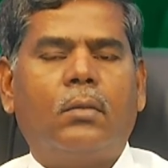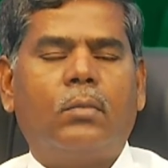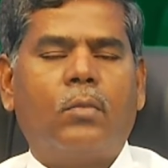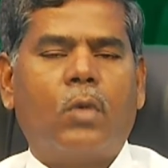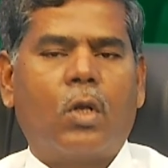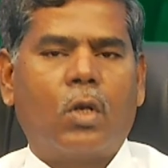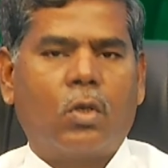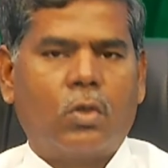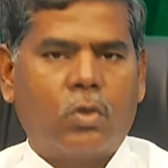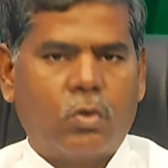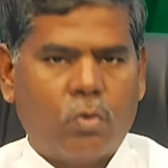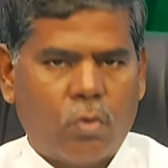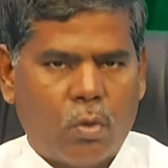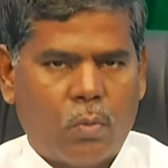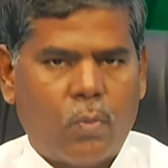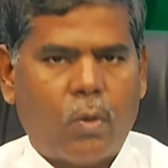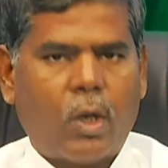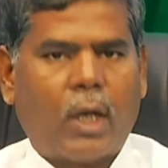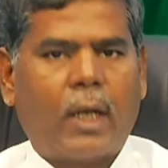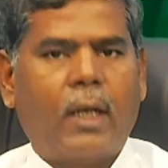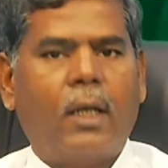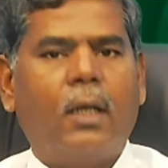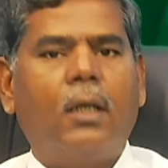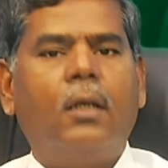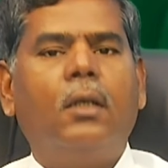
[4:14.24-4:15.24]
மருத்துவ
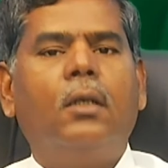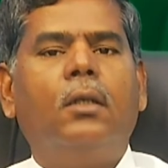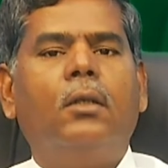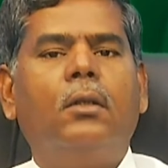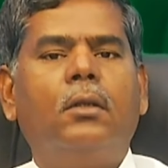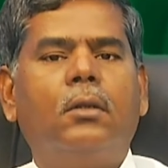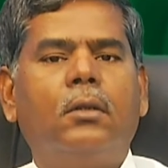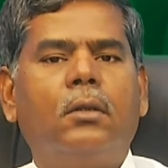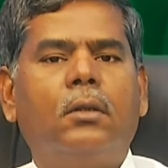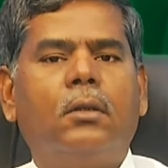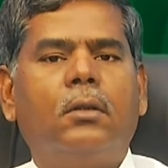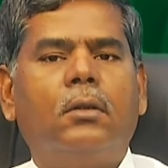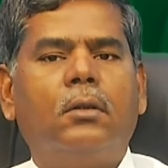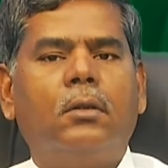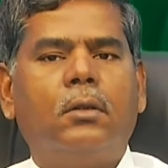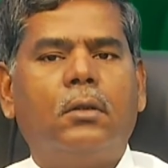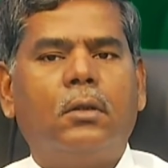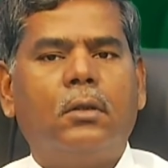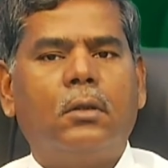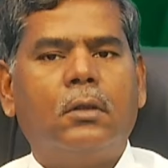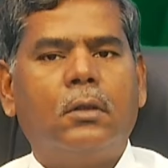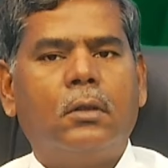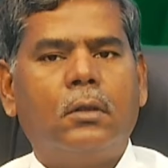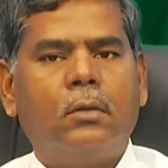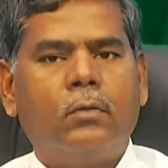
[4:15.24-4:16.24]
முறைகள்
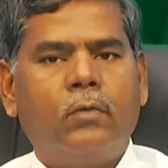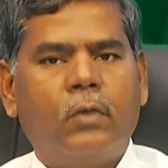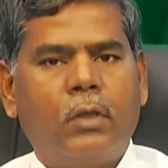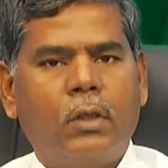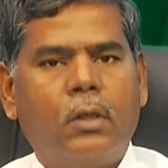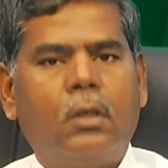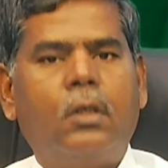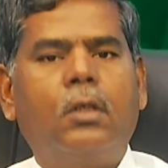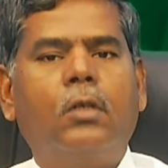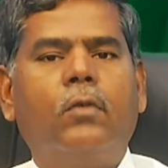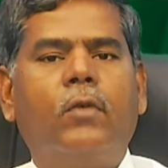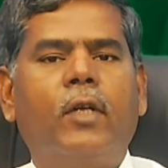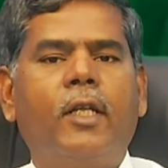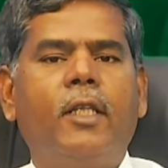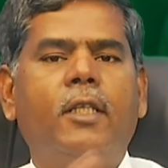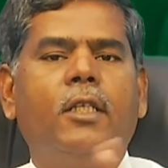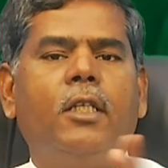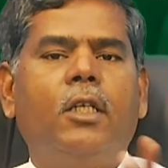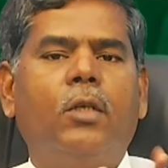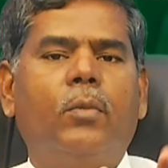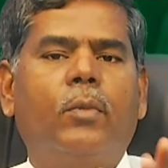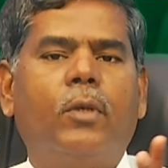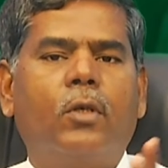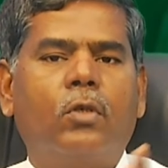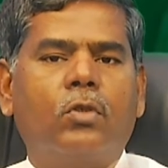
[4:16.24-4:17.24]
இது வீட்டு
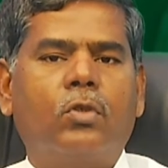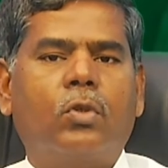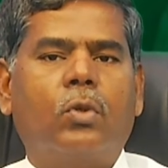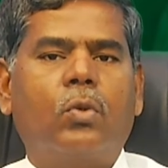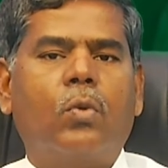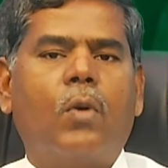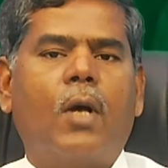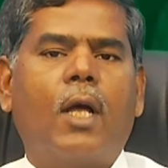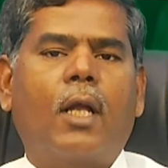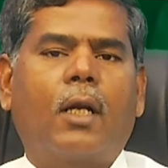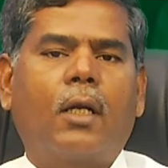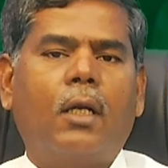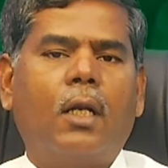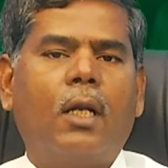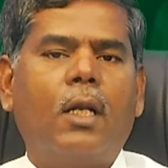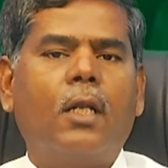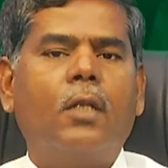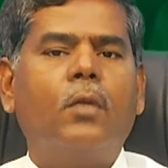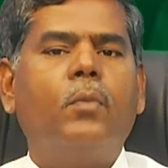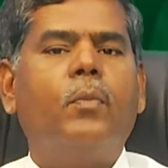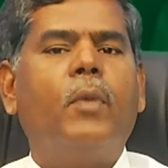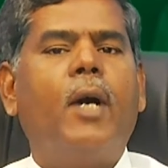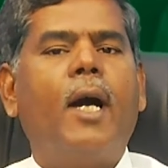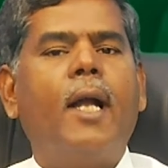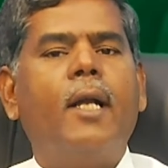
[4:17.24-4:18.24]
வைத்தியம் என்று சொல்வார்கள்
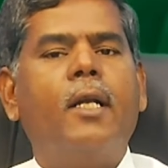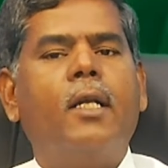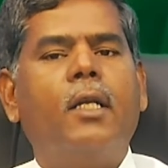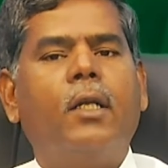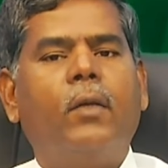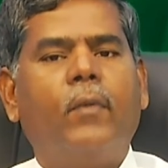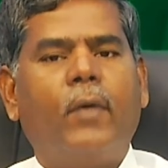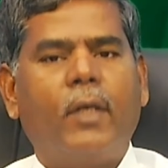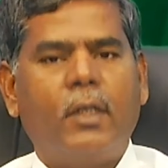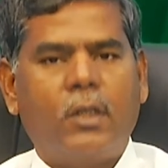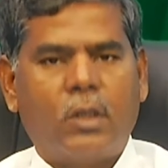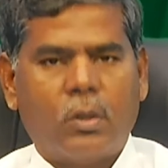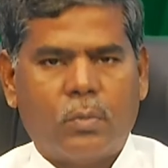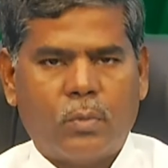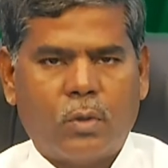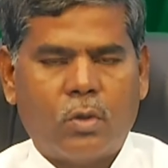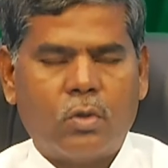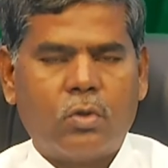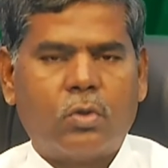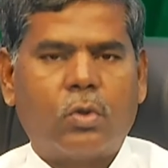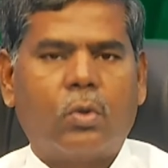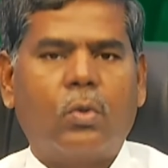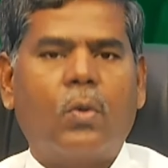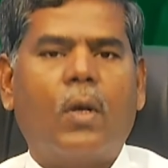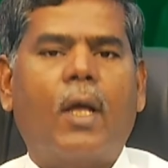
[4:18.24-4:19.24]
அல்லது பாட்டி வைத்தியம்
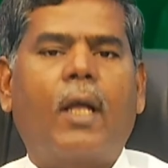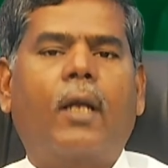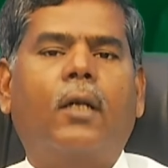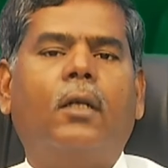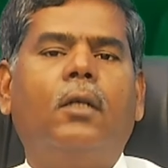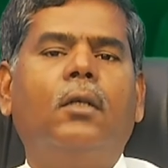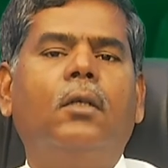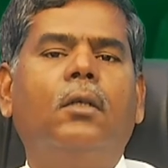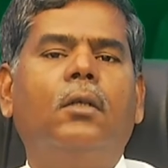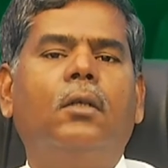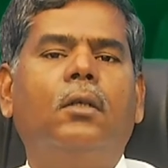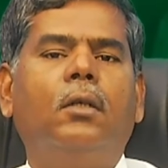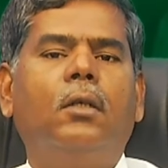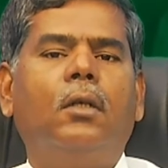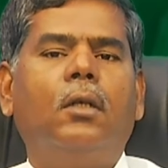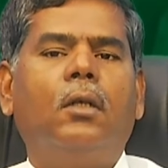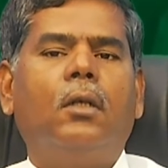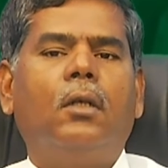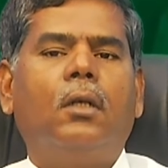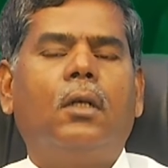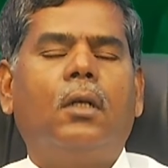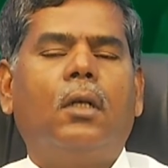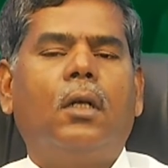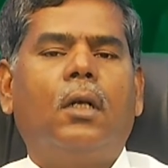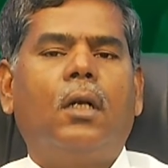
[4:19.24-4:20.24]
என்று சொல்வார்கள்
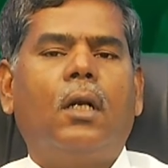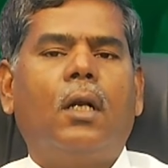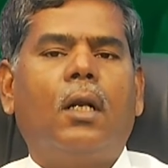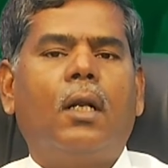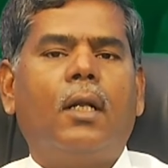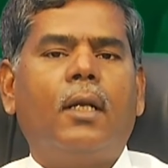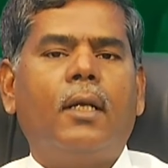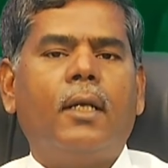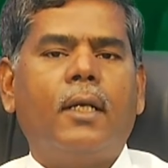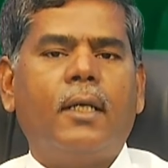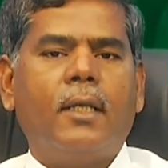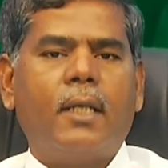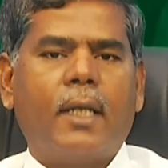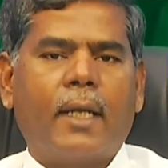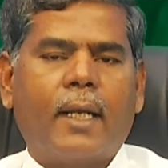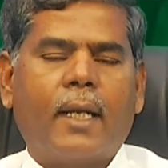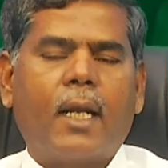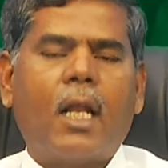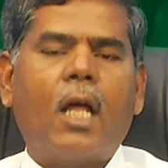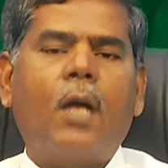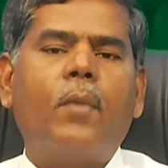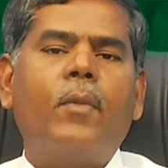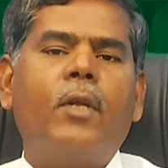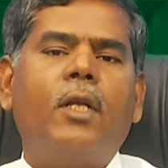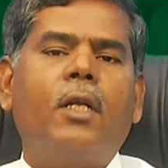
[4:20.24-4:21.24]

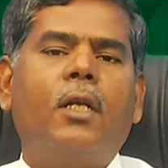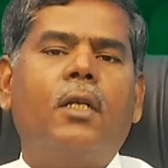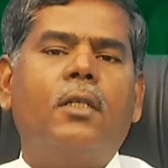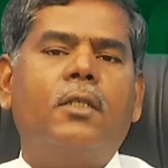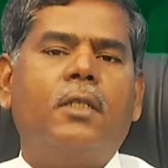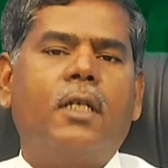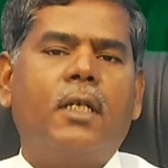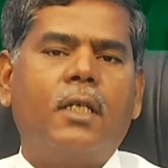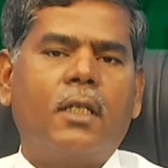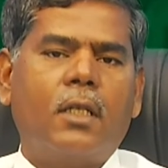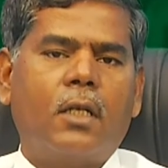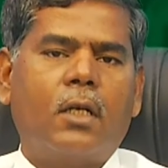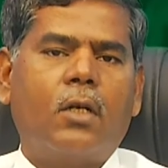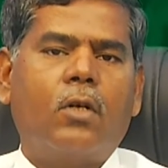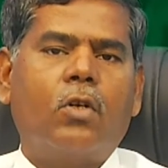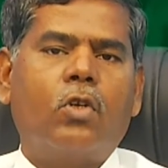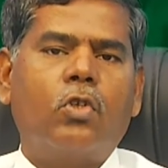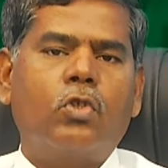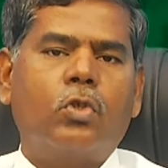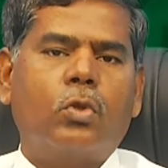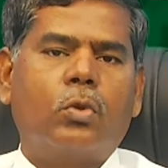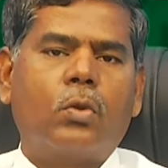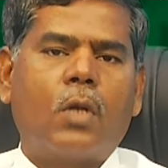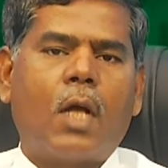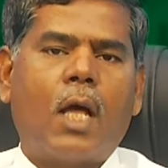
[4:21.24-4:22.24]
இதையெல்லாம் நீங்கள் செய்தில்
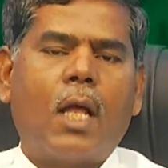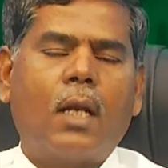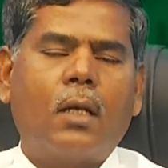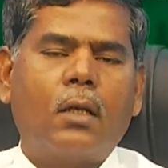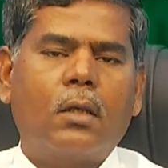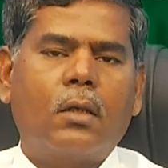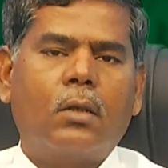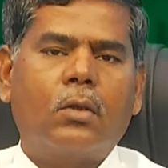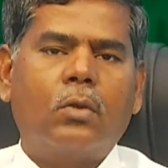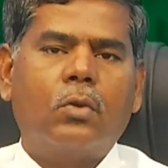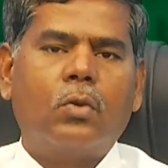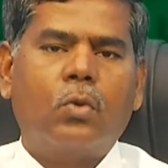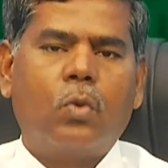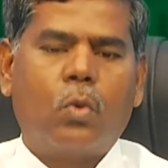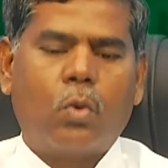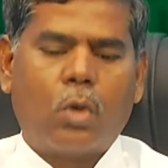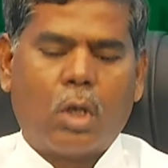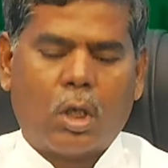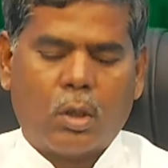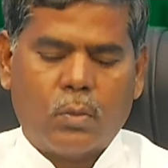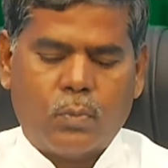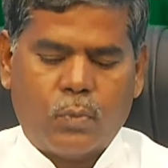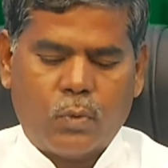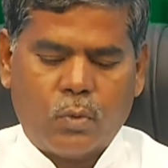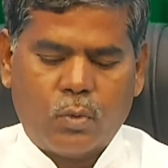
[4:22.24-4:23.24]
என்று சொன்னால்
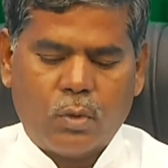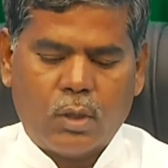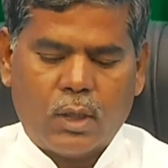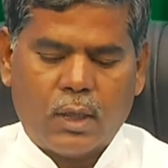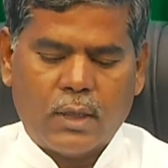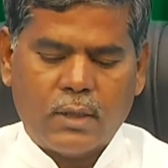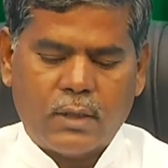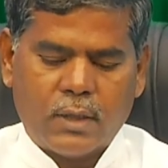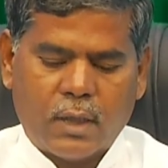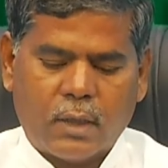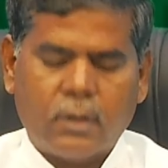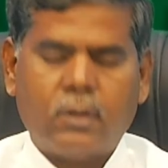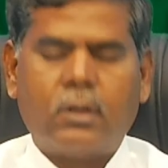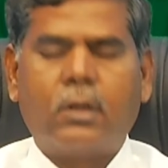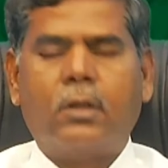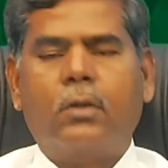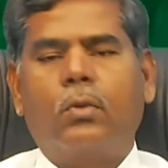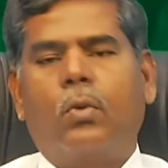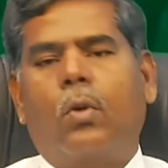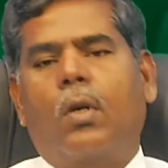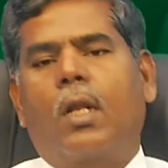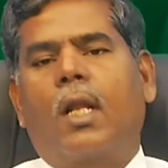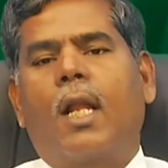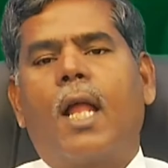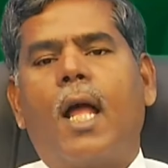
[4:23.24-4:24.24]
குடல் புண்களை சரி செய்து
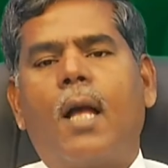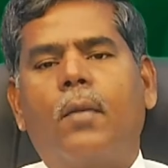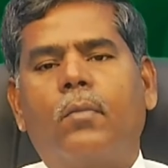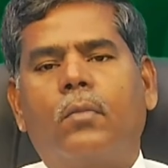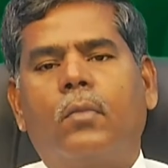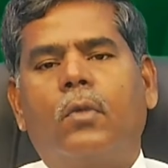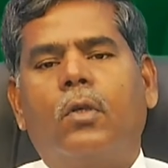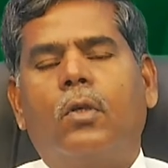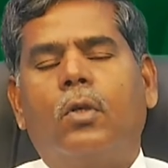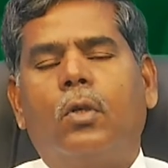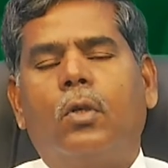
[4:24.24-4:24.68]
கொள்ளலாம்